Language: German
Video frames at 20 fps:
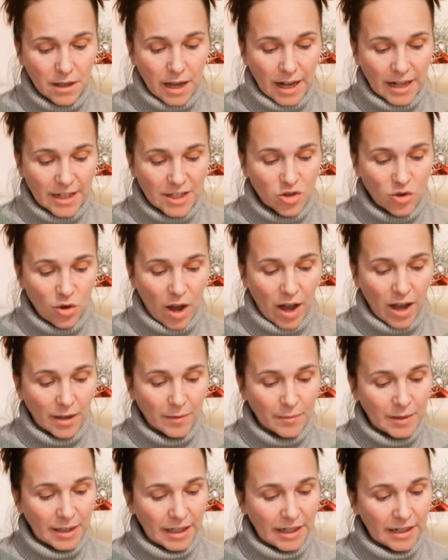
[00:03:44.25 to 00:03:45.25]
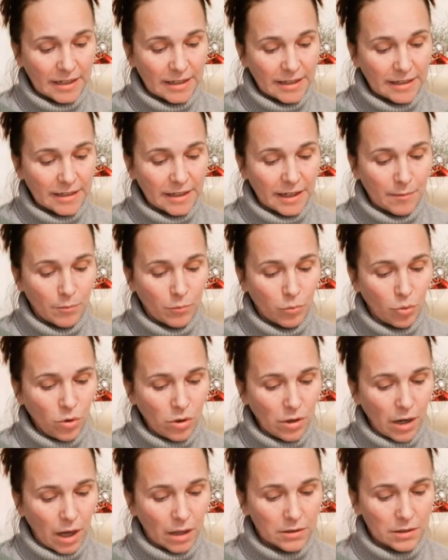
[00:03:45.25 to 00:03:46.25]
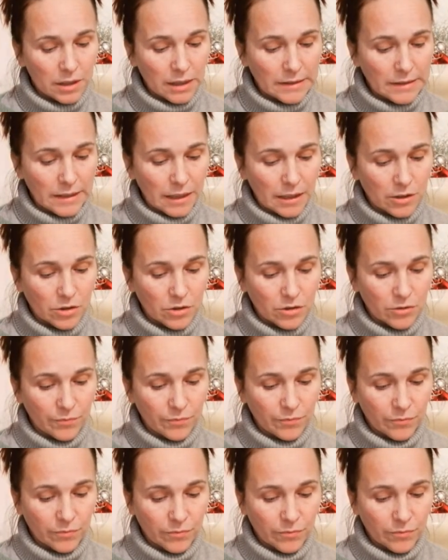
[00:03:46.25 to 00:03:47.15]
als Joachim den Kalender im Buchladen entdeckte.